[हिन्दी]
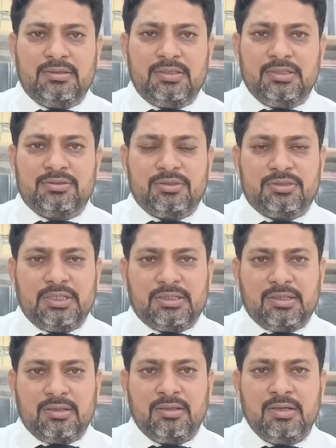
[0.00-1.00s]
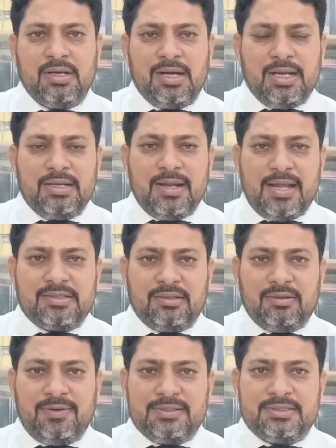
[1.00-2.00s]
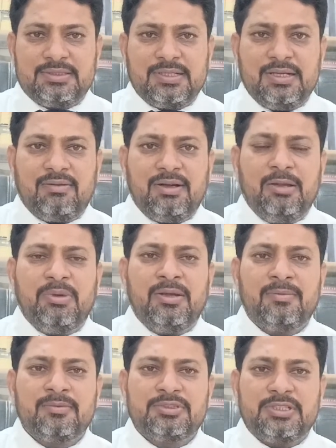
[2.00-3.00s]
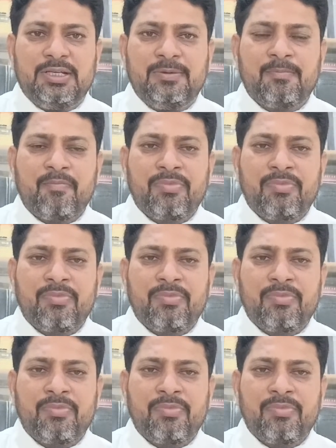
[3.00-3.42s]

तीन सौ सतर अननेचुरल ऑफेंसेस के हवाले में से